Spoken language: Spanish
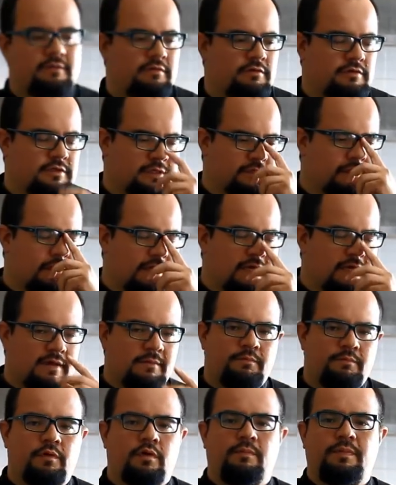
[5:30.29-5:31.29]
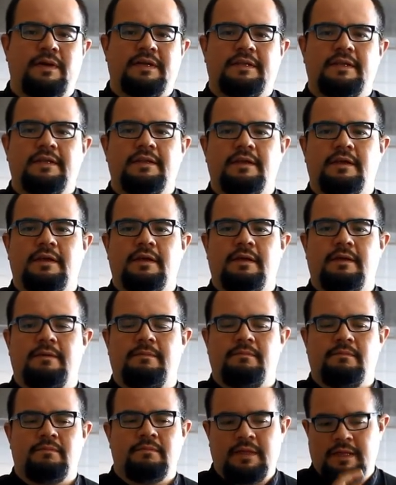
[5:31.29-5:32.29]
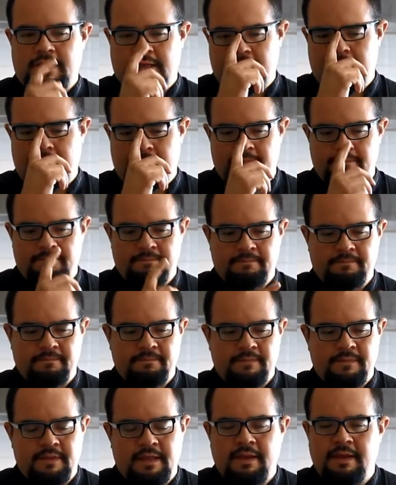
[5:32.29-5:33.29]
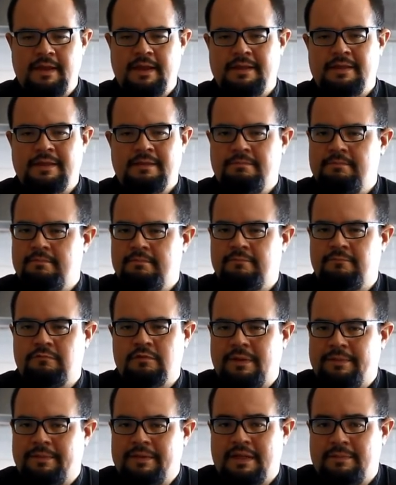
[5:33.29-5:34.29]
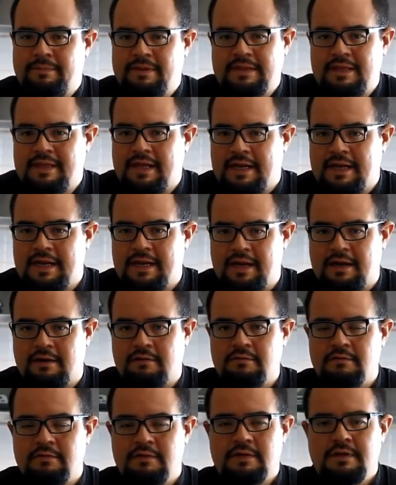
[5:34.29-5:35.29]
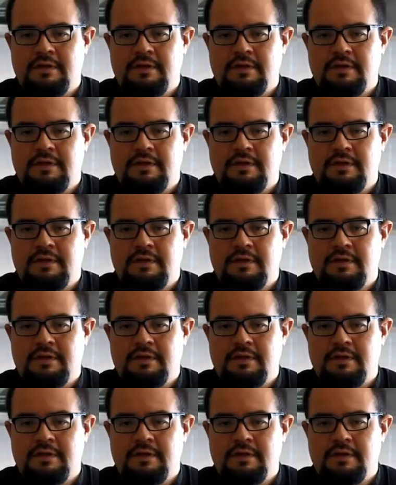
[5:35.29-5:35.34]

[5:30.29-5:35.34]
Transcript: Entonces, puedo partir de, mm, fundamentalmente de harina, ¿no?